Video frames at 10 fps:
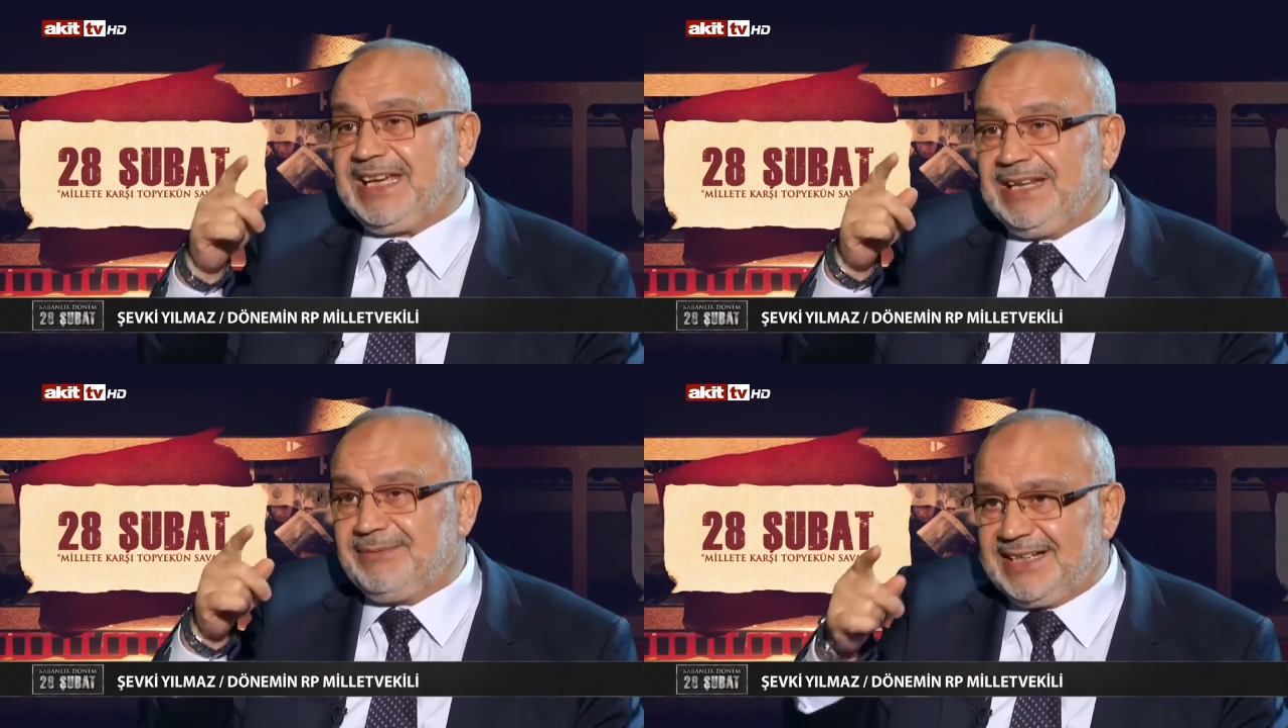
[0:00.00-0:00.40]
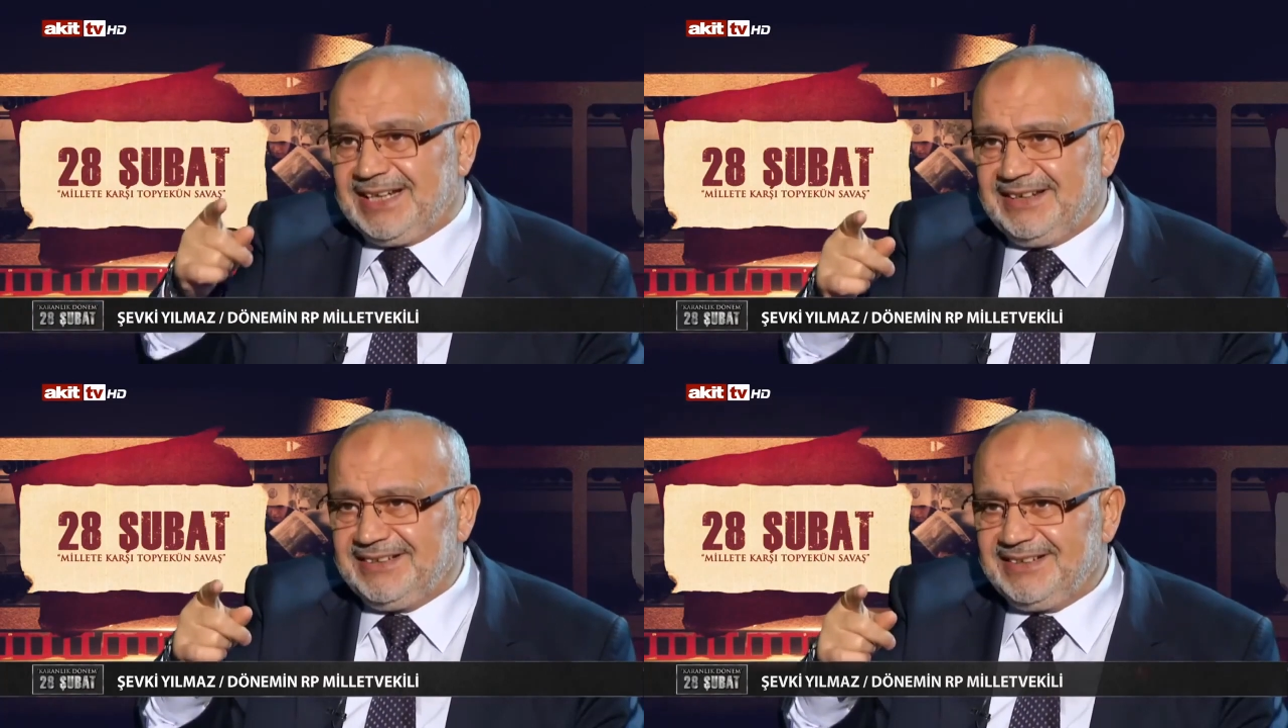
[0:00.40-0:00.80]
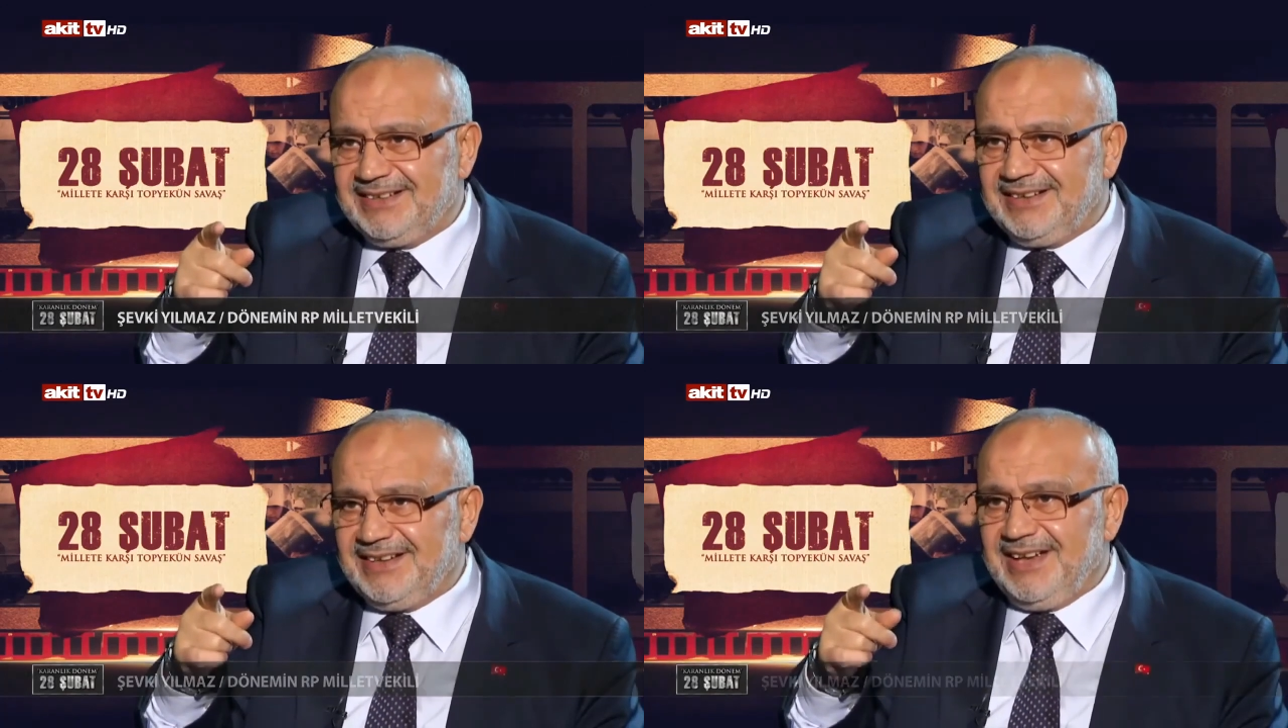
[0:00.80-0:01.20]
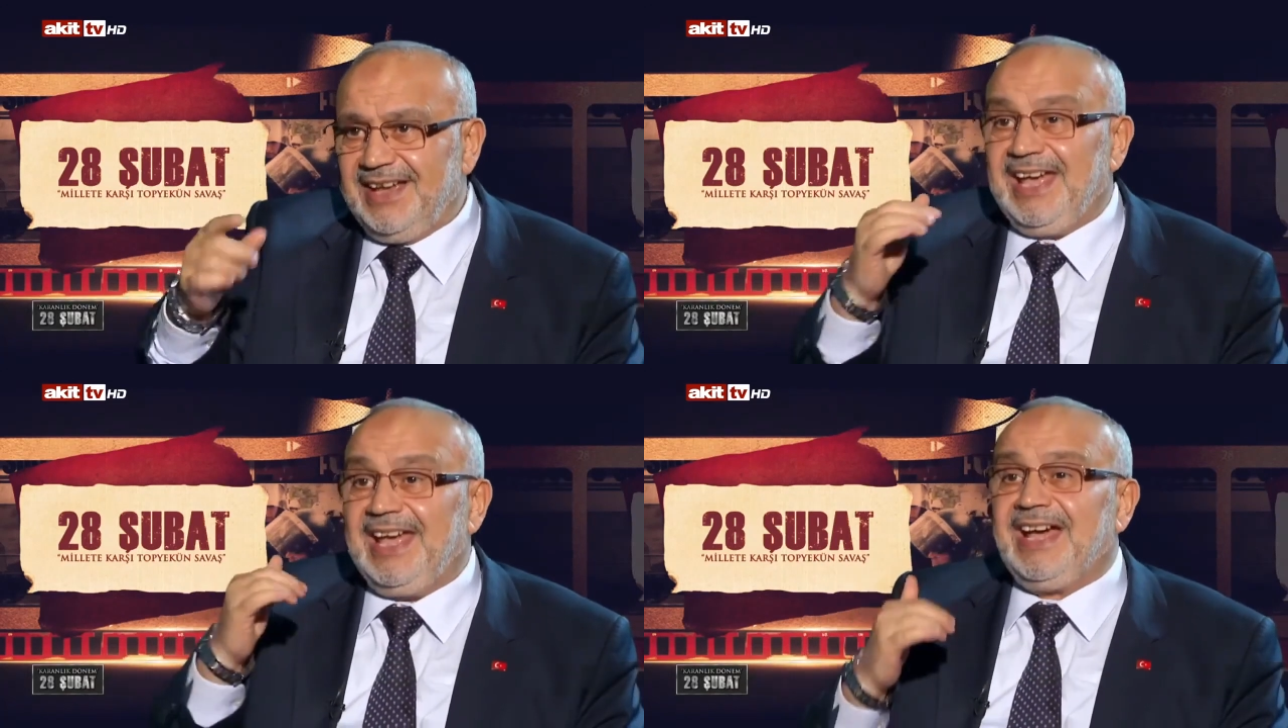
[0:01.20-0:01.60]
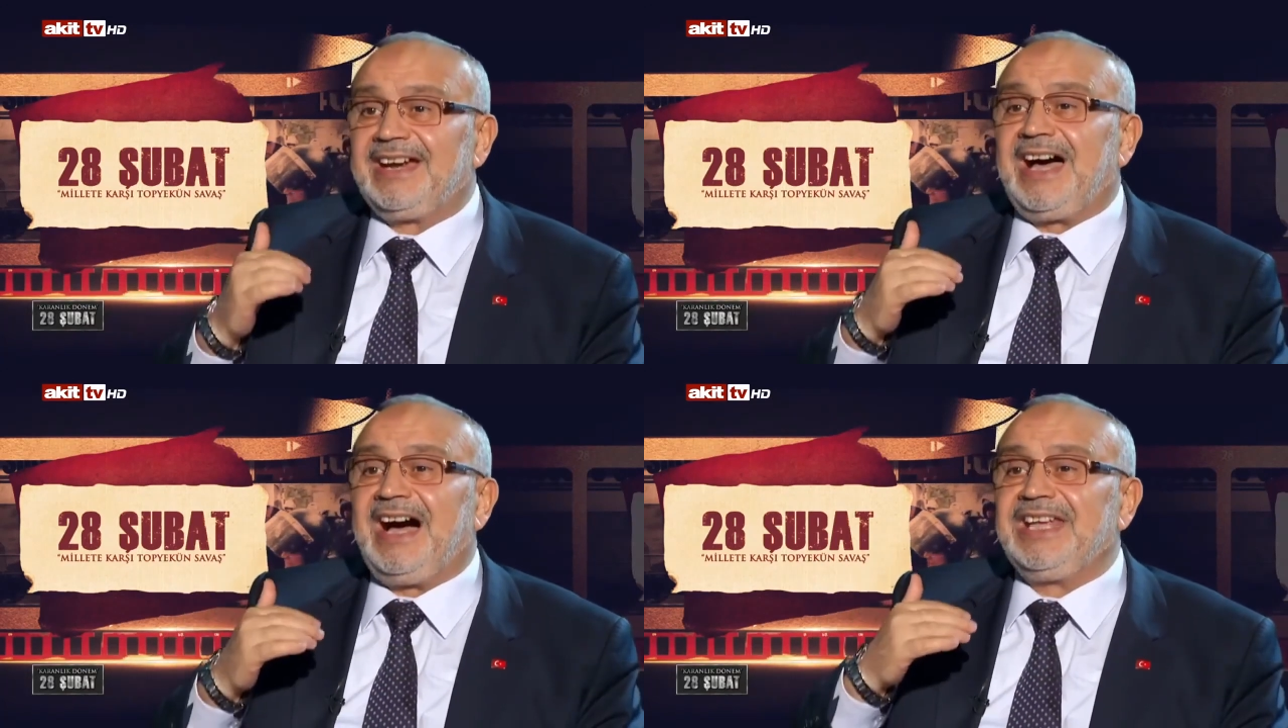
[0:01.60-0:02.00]
beklemeden
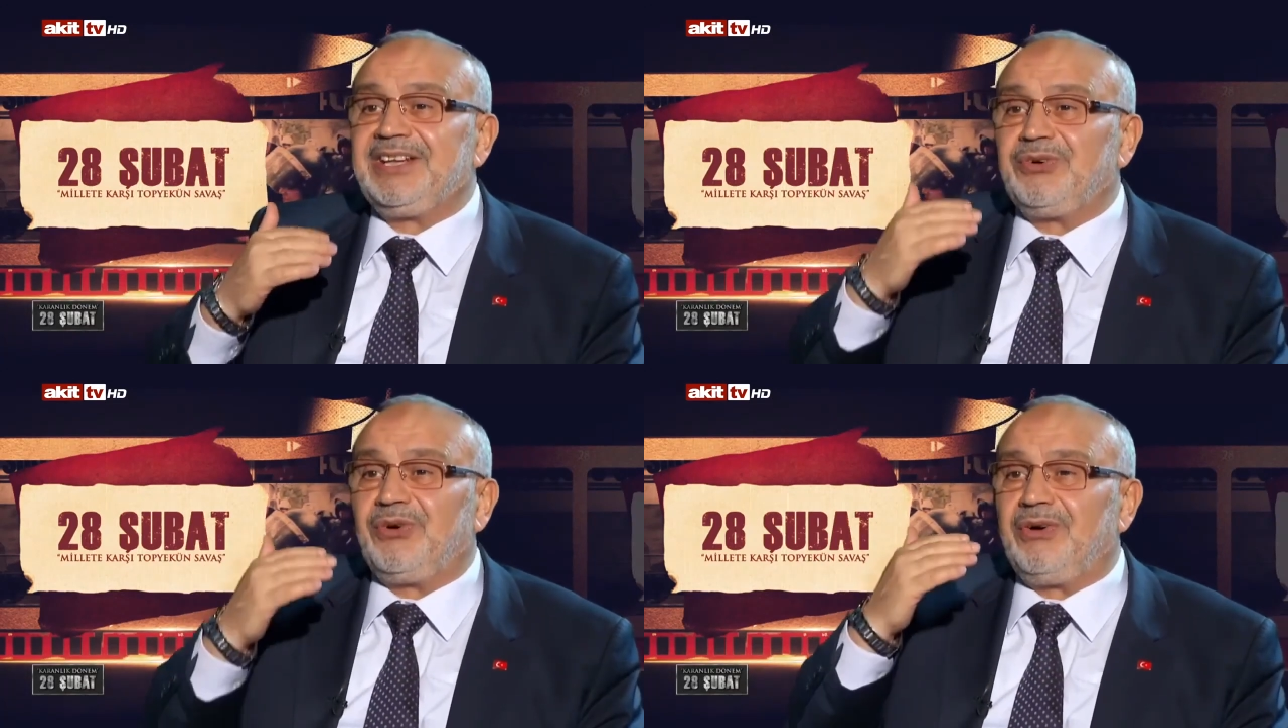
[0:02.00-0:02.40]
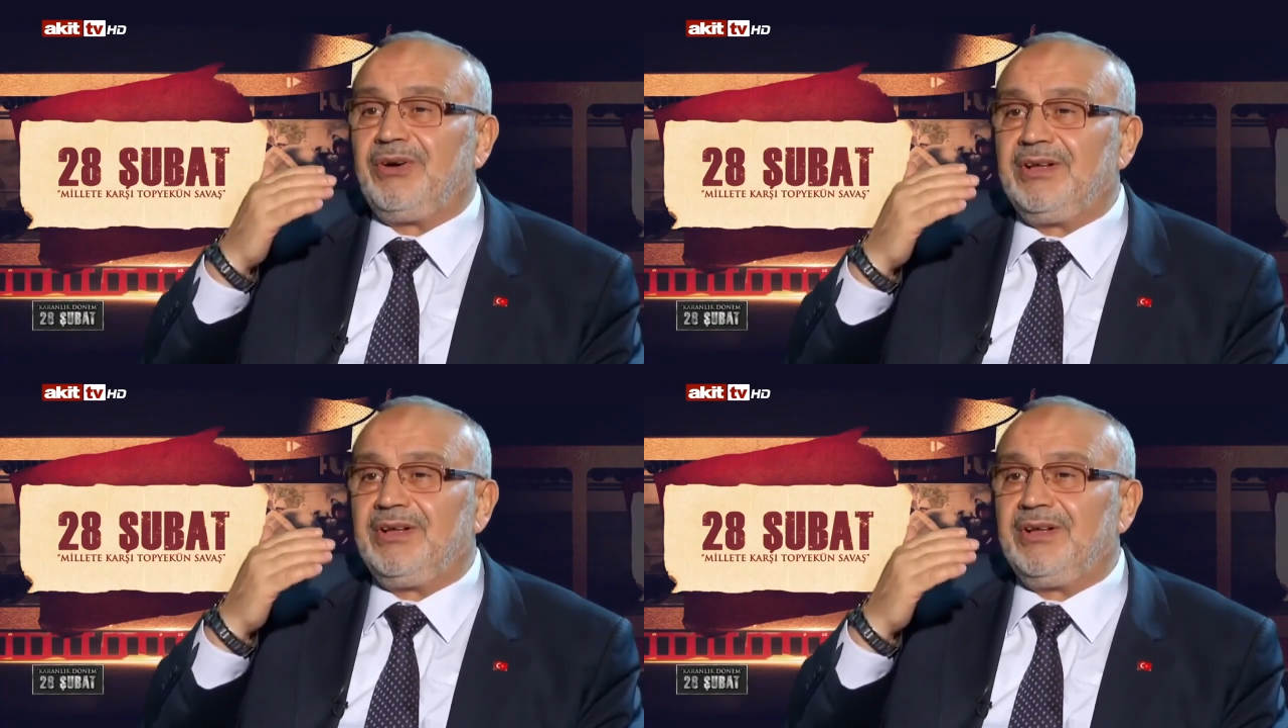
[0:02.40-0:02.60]
her ayın